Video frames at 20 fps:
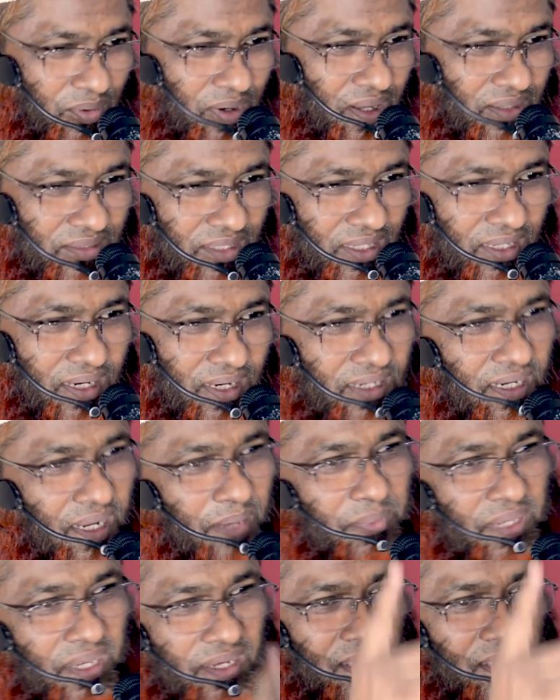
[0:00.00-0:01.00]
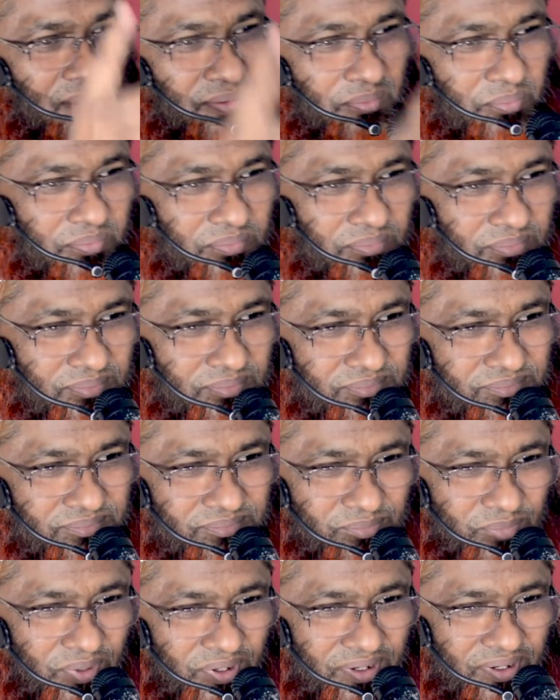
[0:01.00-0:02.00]
গোড়ার থেকে কেটে আমি একা
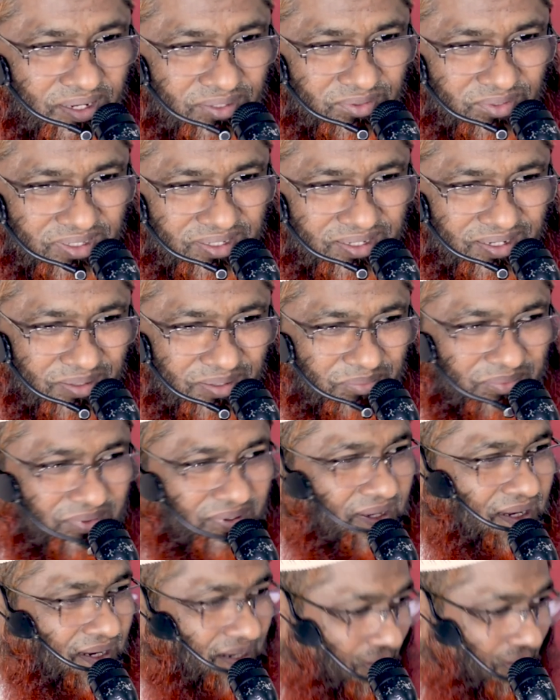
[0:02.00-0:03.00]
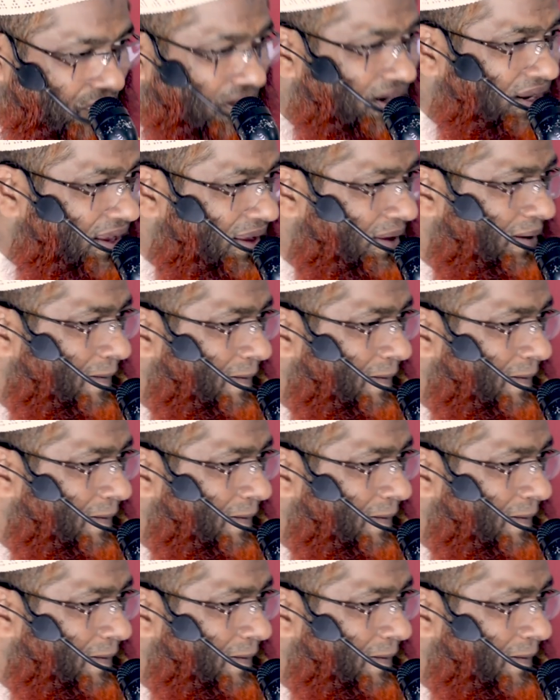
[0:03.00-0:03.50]
বটগাছ হয়ে গেলাম এটা বলে